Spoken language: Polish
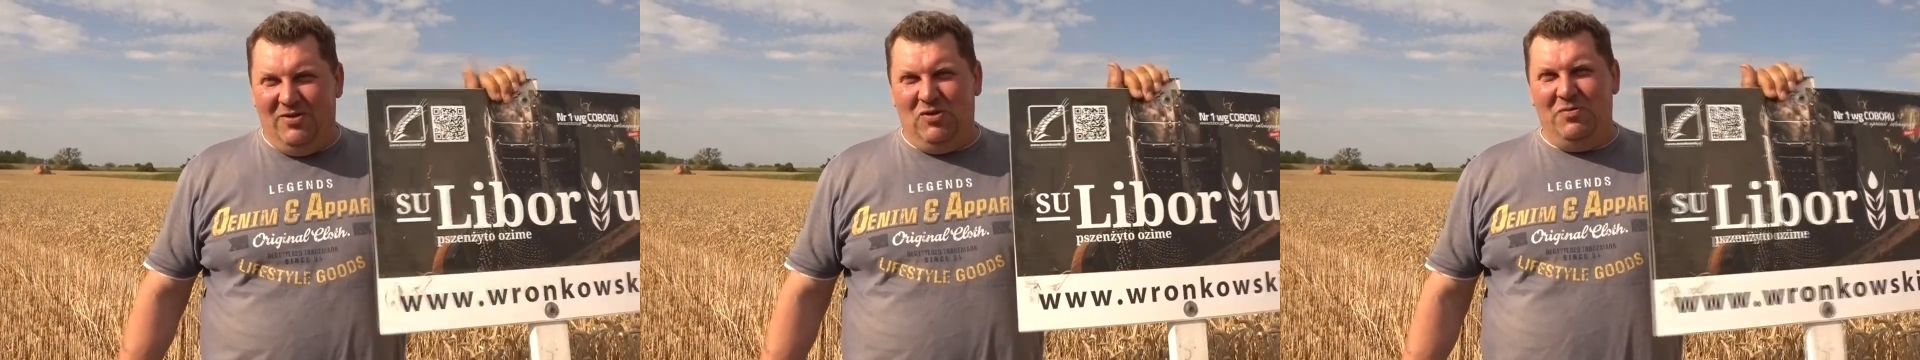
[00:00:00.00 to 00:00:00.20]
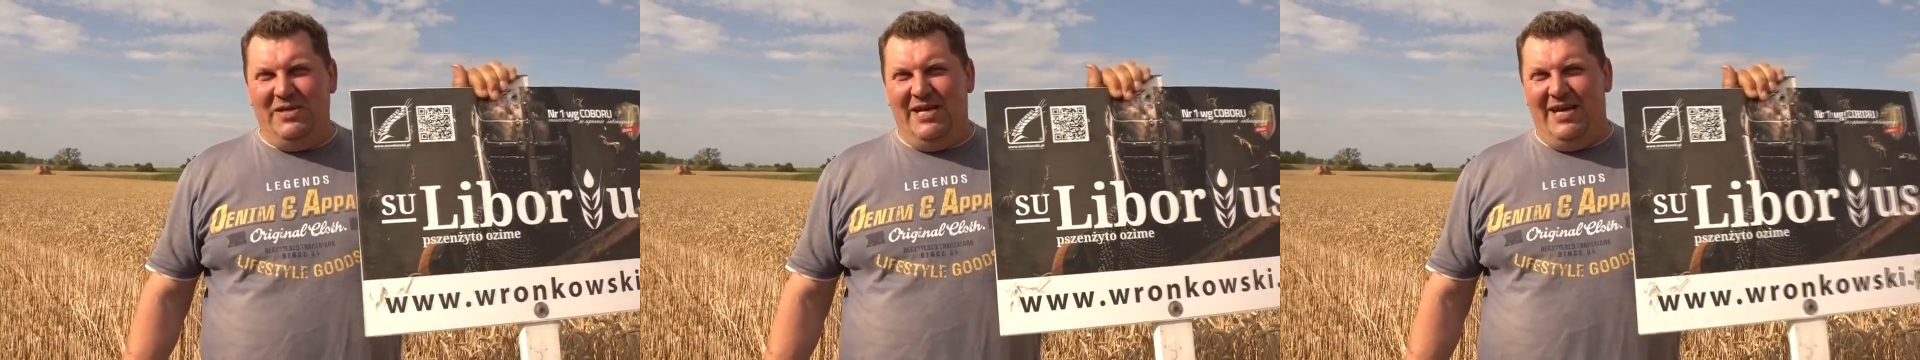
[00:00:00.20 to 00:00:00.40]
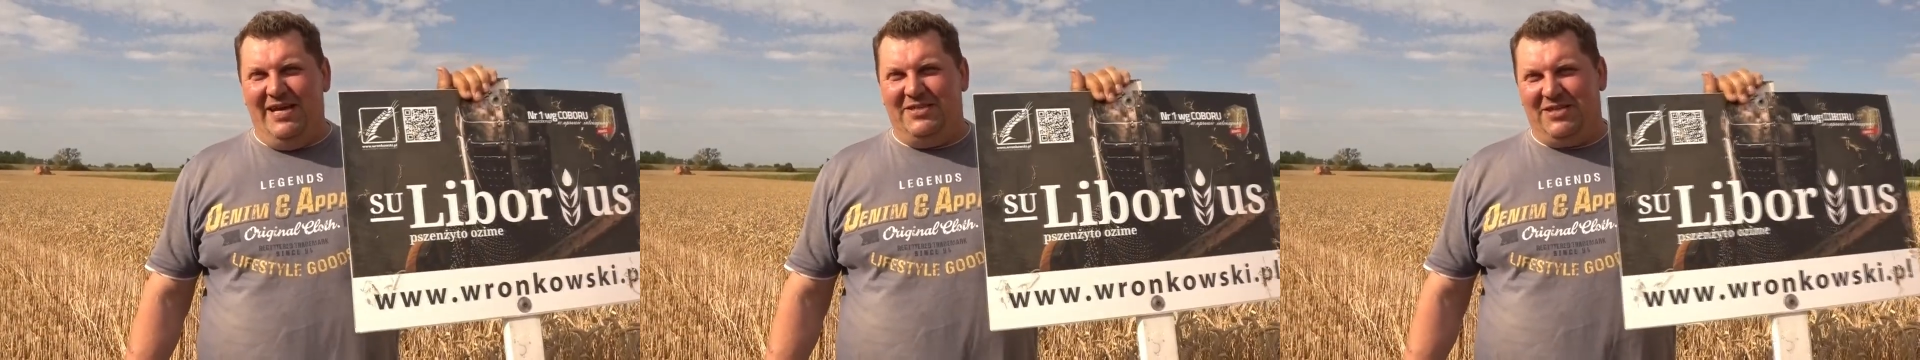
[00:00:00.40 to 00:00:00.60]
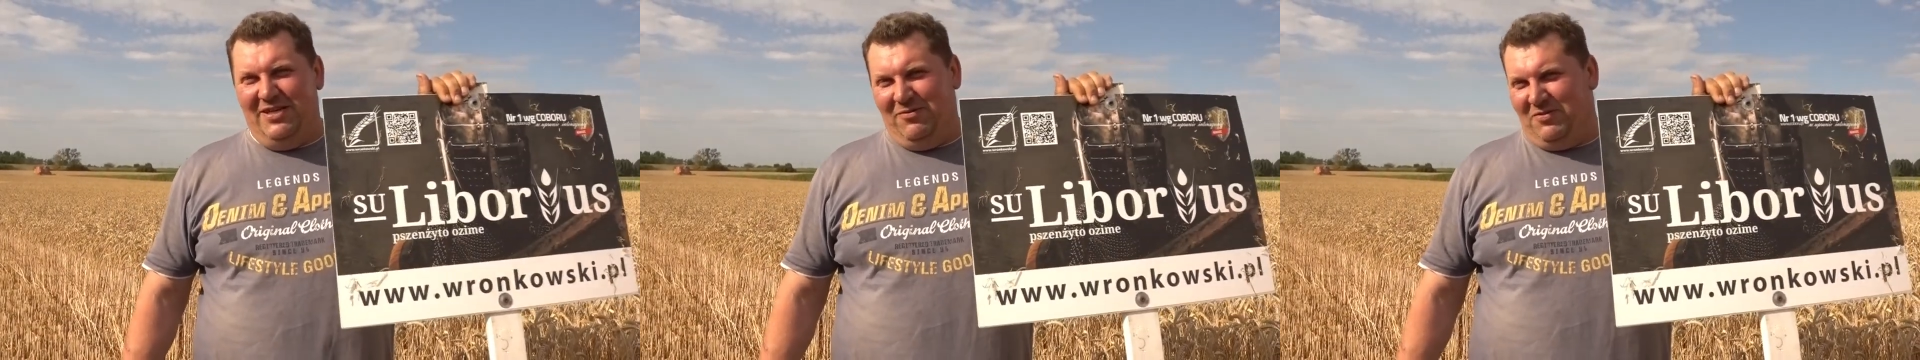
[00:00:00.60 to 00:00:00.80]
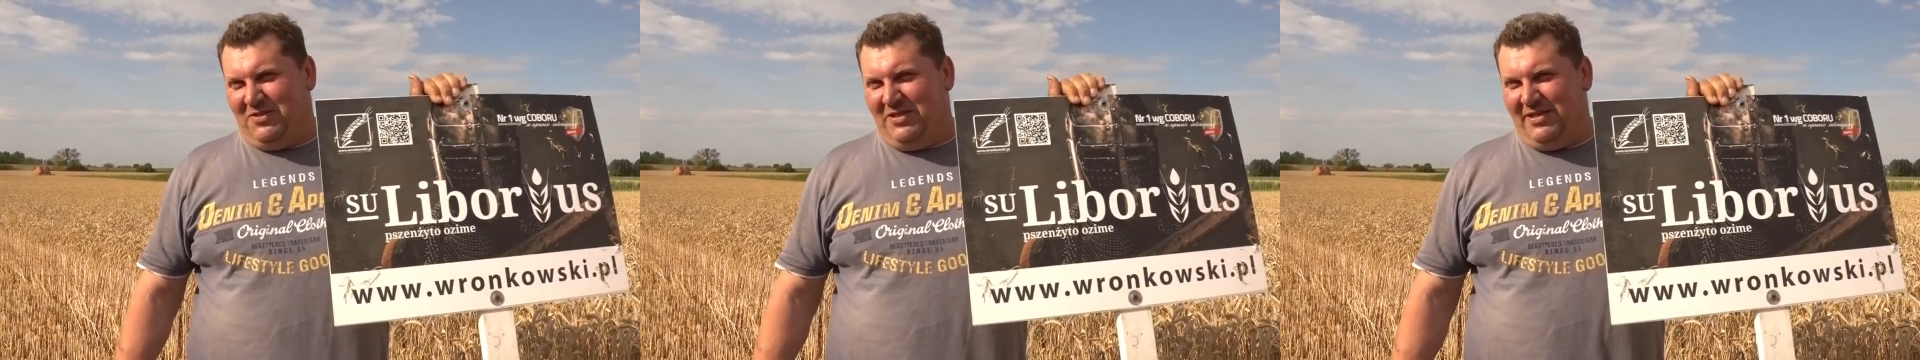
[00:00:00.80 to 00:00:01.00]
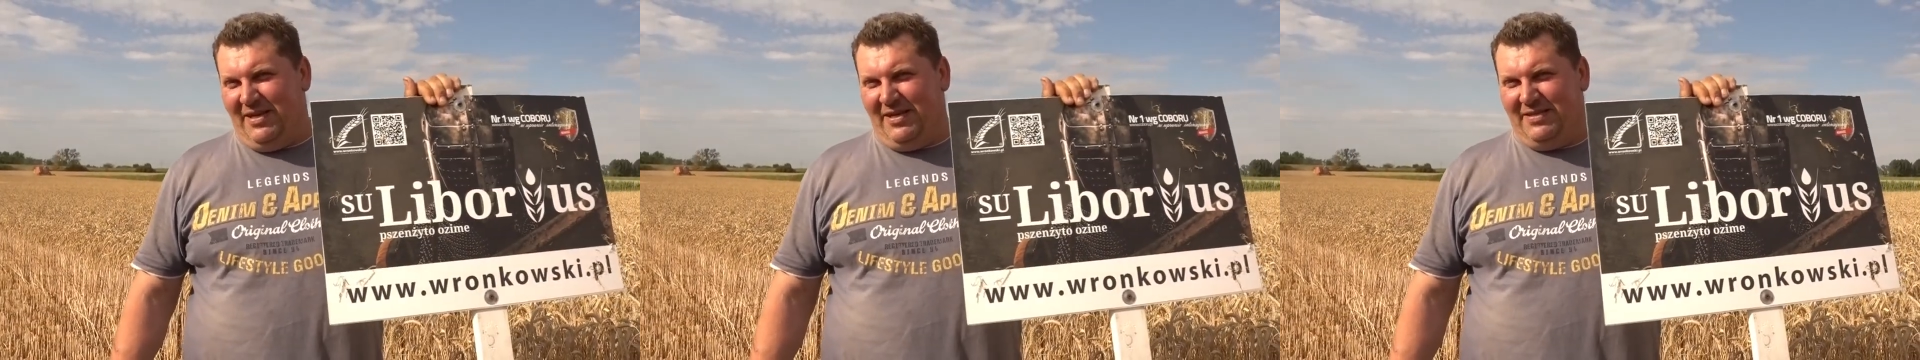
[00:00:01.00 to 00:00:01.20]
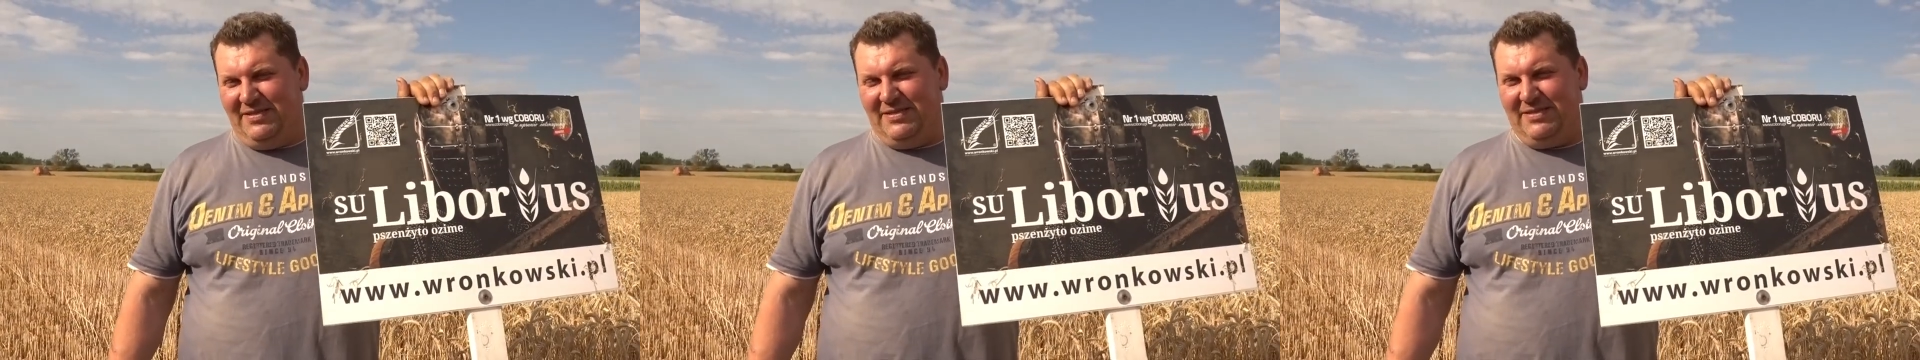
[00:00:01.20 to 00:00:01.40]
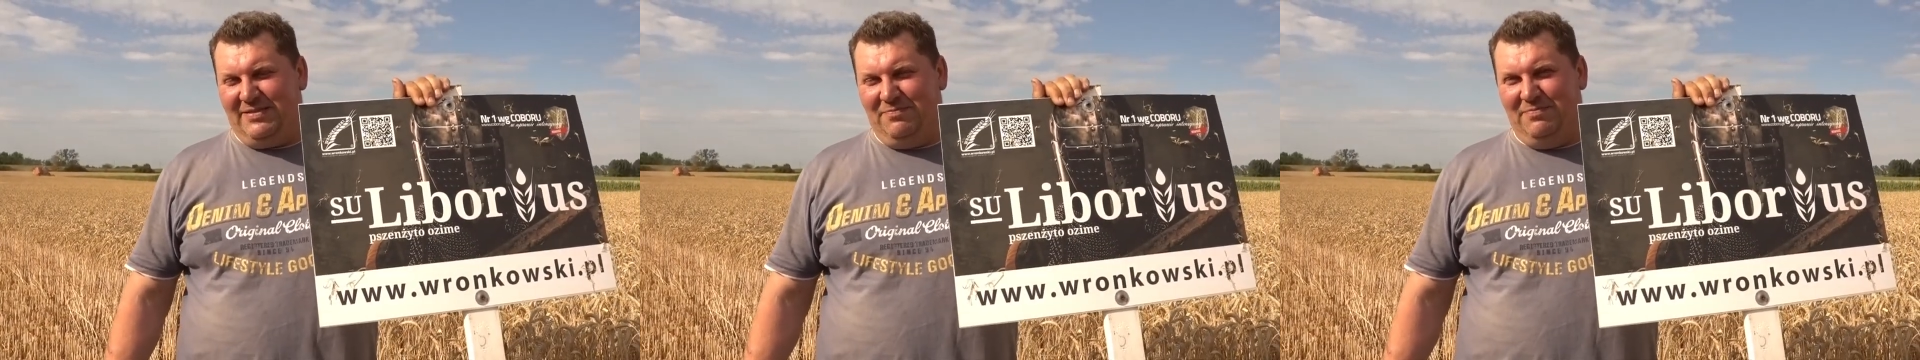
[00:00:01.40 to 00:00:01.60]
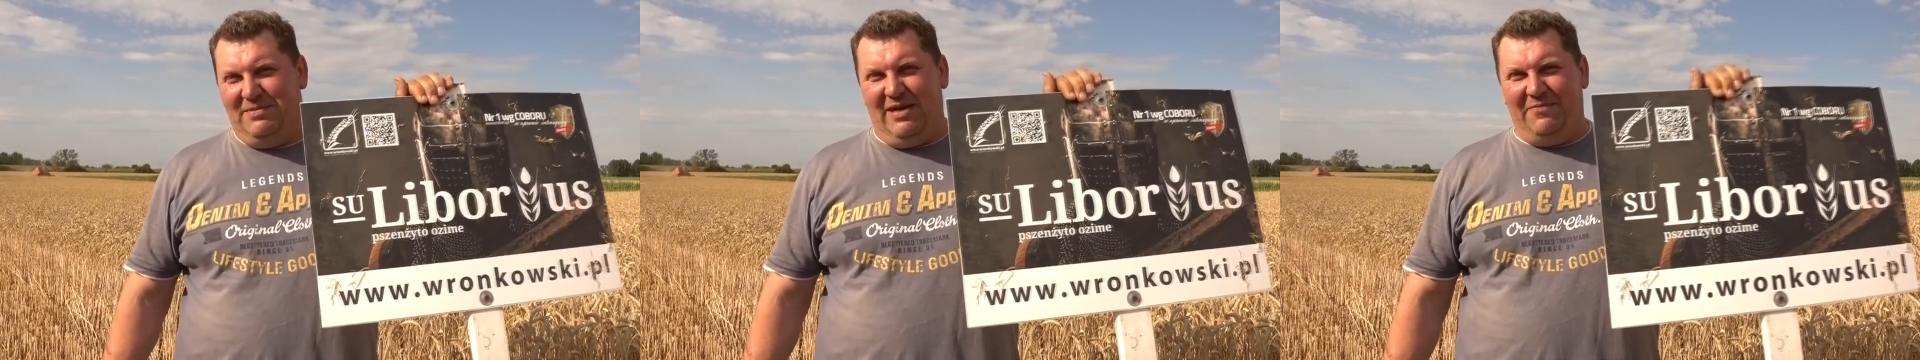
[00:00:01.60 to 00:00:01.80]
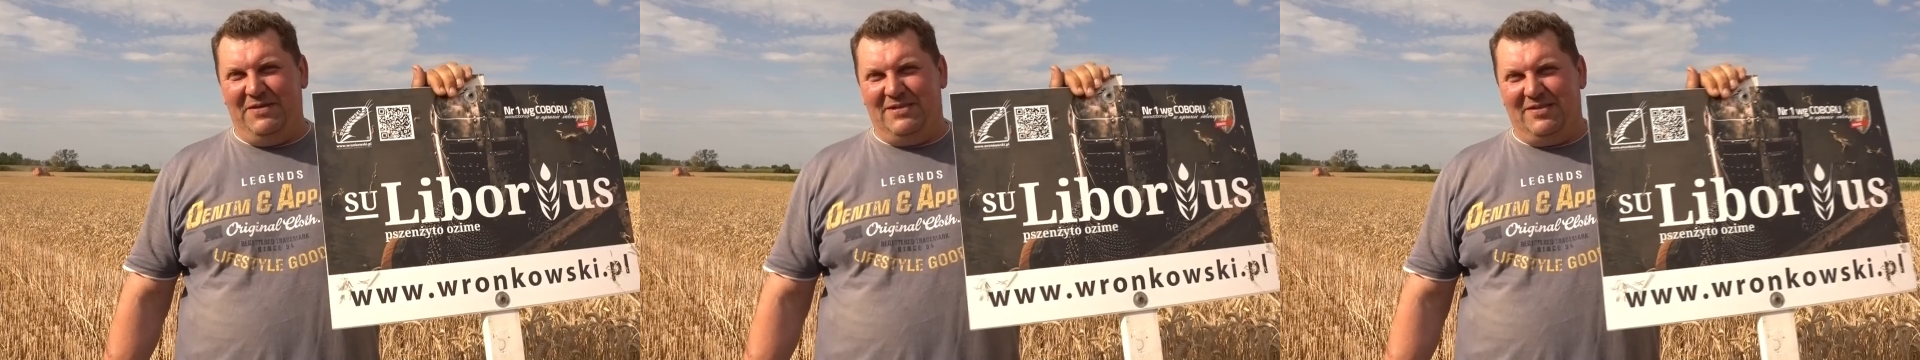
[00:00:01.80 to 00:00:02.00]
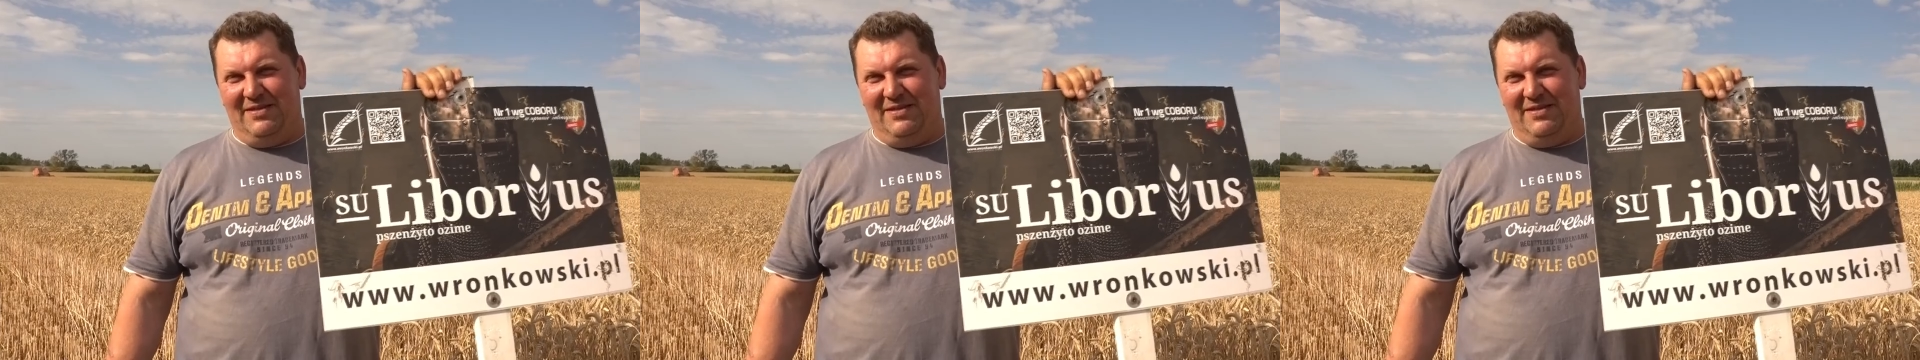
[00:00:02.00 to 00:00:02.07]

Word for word: u mnie, czyli u Krzyża z Mafii